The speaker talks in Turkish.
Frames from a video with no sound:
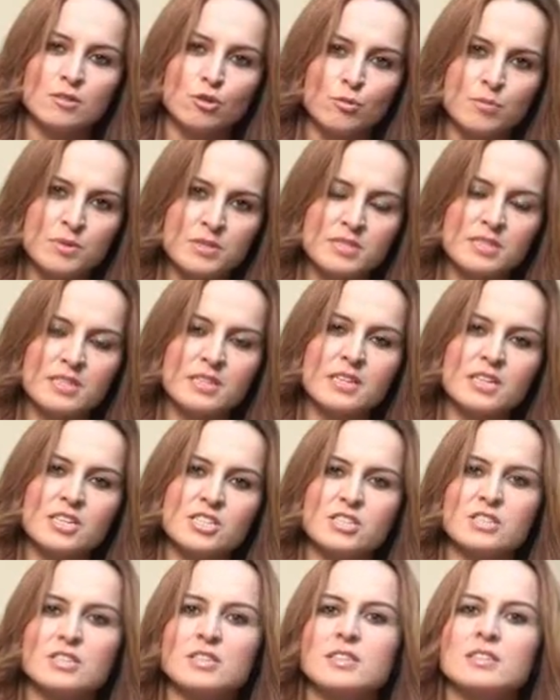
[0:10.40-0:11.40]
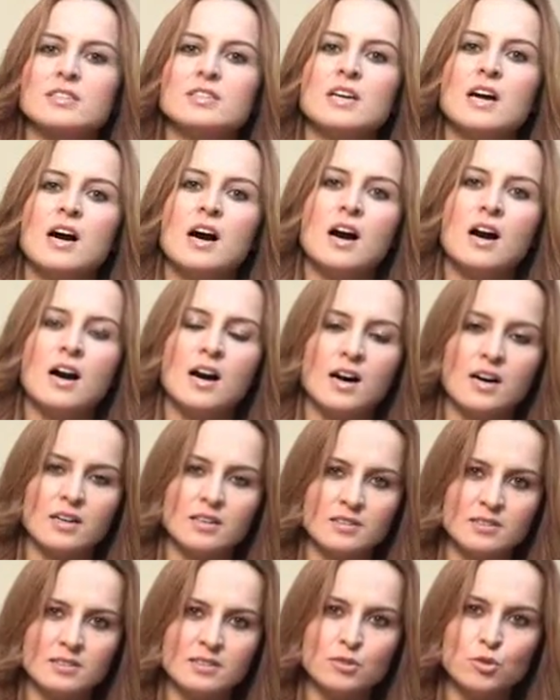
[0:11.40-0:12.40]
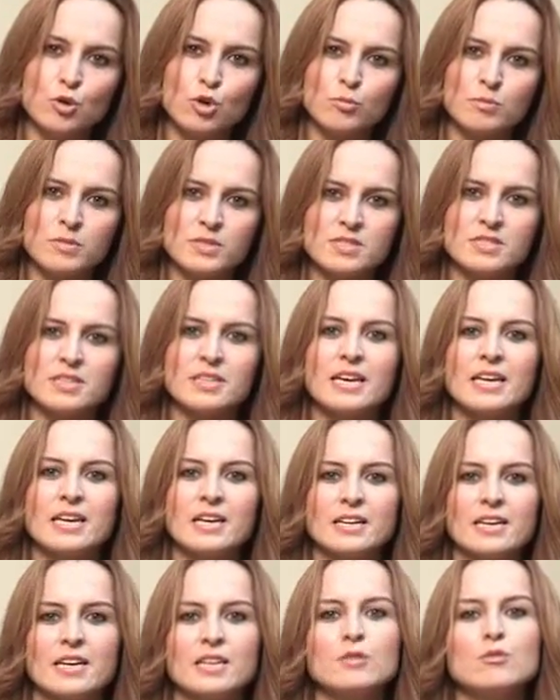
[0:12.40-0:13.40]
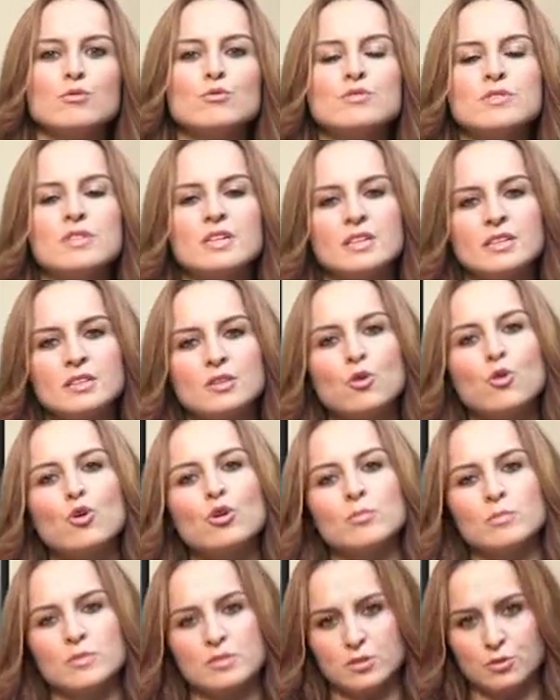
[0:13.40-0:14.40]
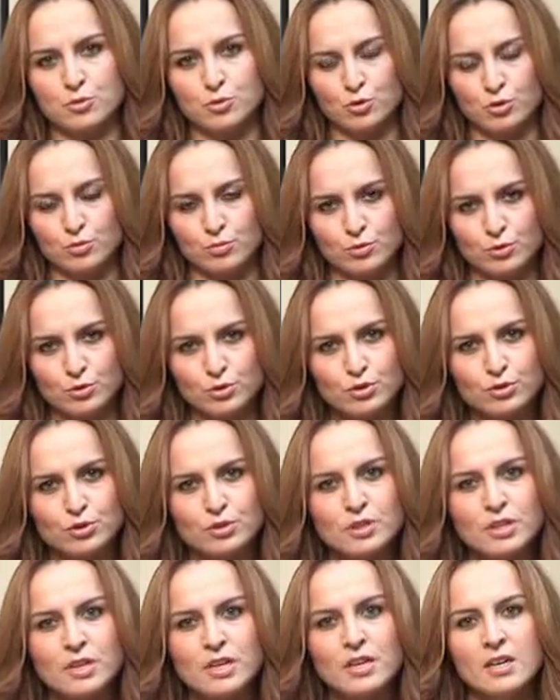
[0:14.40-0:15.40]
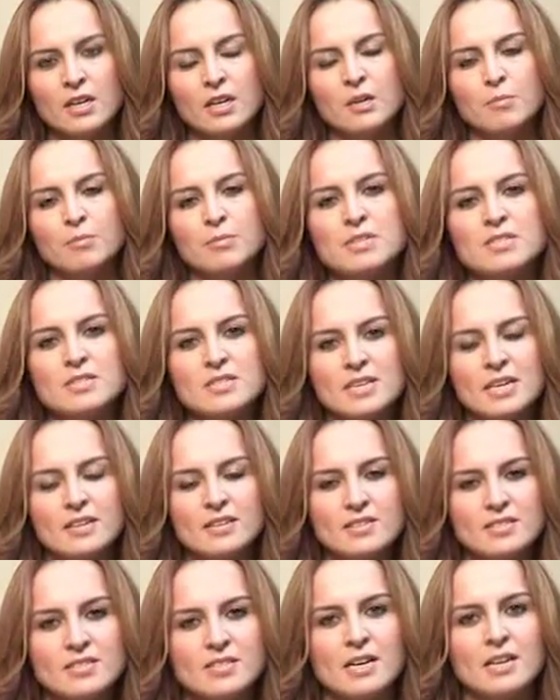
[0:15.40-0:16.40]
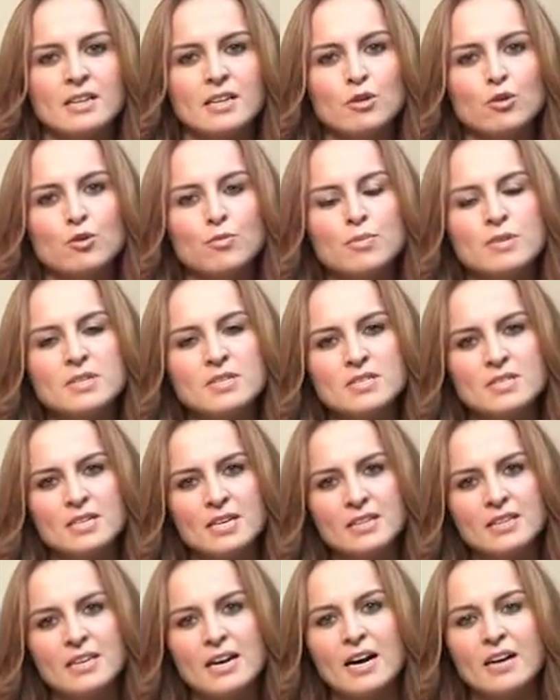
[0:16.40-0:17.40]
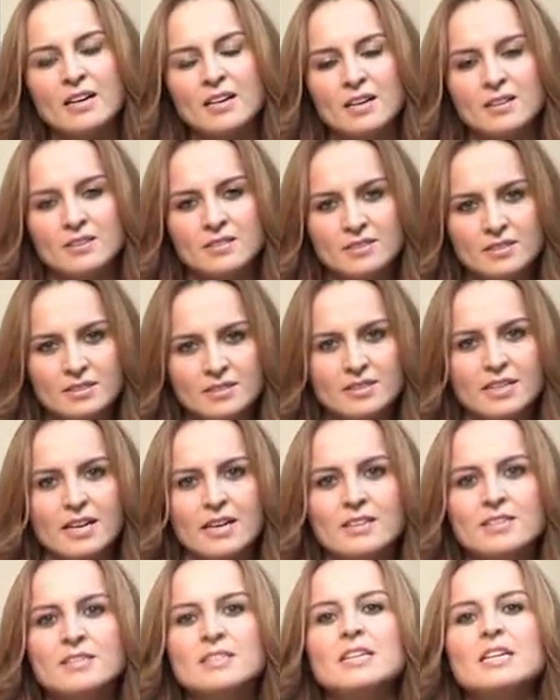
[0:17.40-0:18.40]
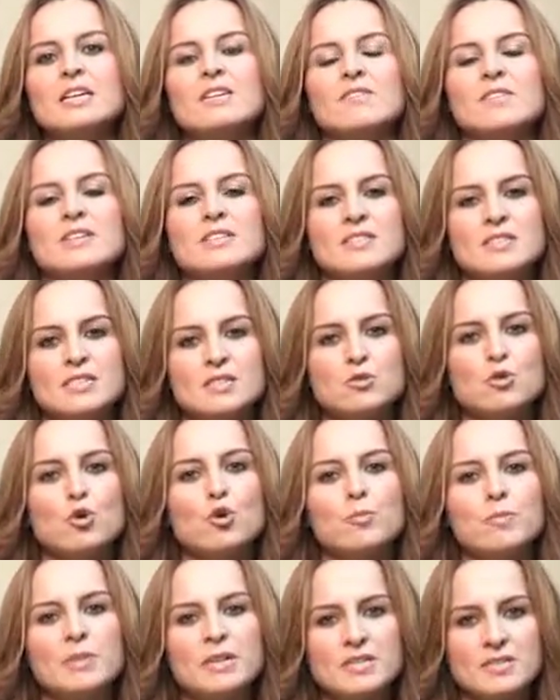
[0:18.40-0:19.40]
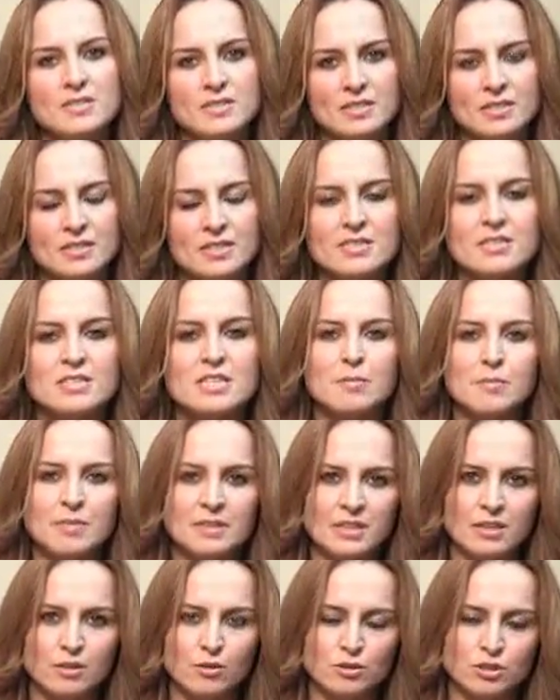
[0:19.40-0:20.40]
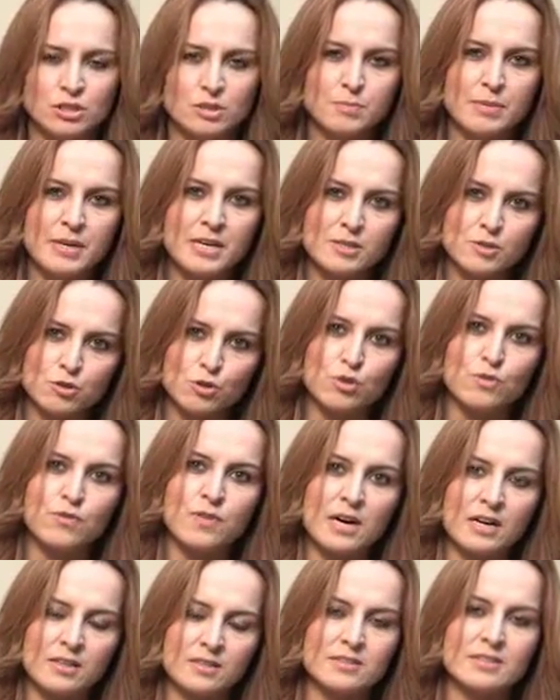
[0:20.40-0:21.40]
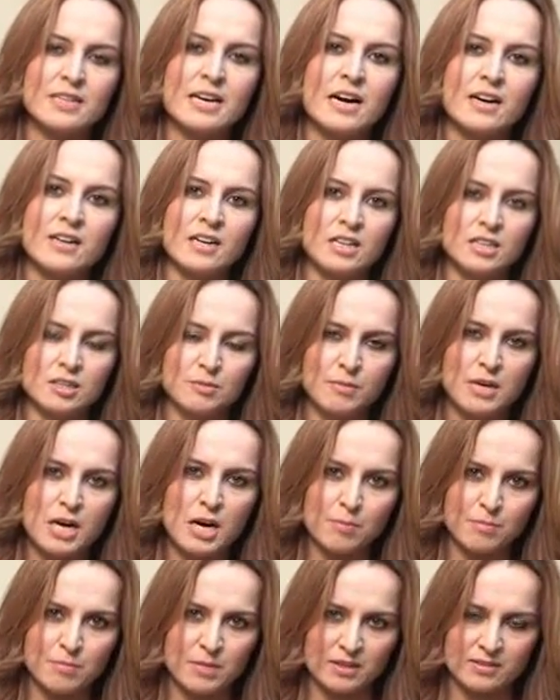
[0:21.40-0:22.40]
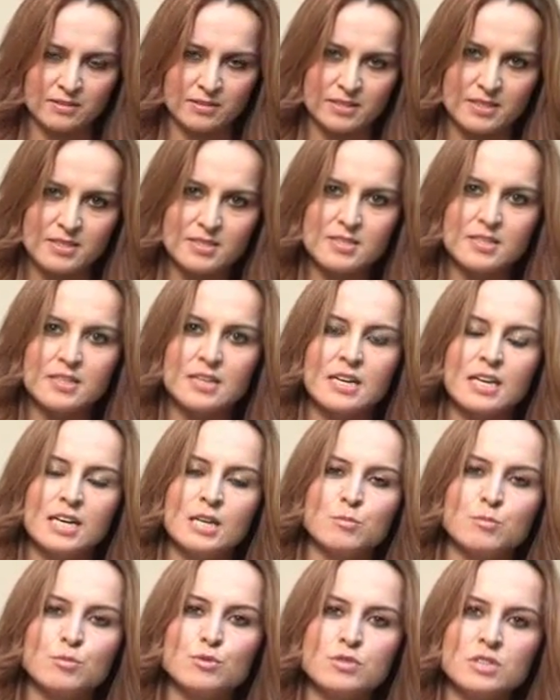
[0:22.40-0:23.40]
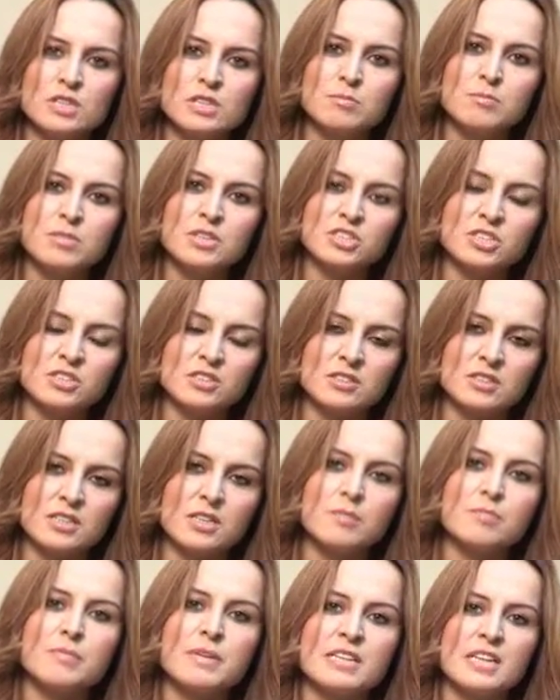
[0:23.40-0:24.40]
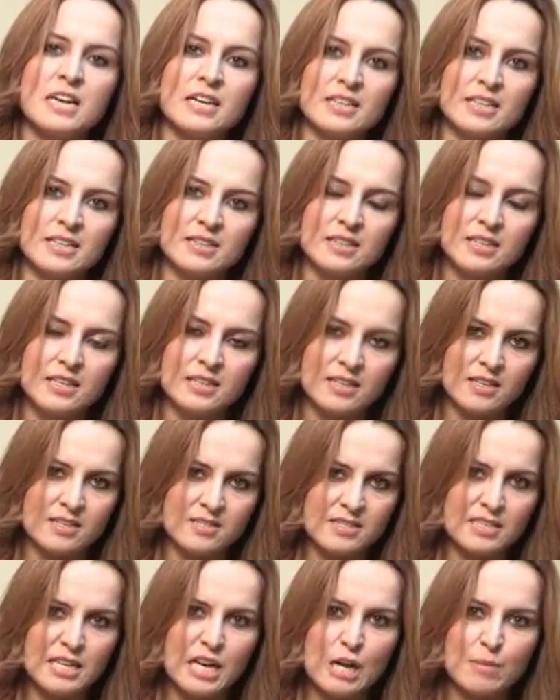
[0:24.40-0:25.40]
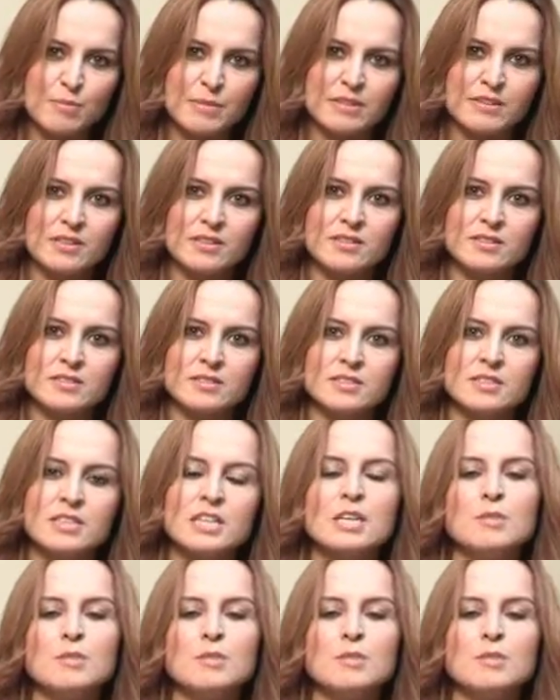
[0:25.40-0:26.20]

Obezite kişinin yağ ağırlığının olması gerekenin üzerinde olması durumudur. Biz diyetisyenler obeziteyi değerlendirirken ve siz obezsiniz demeden önce pek çok farklı değerlendirme yapmaktayız. Bunların başında beden kitle indeksi gelmektedir.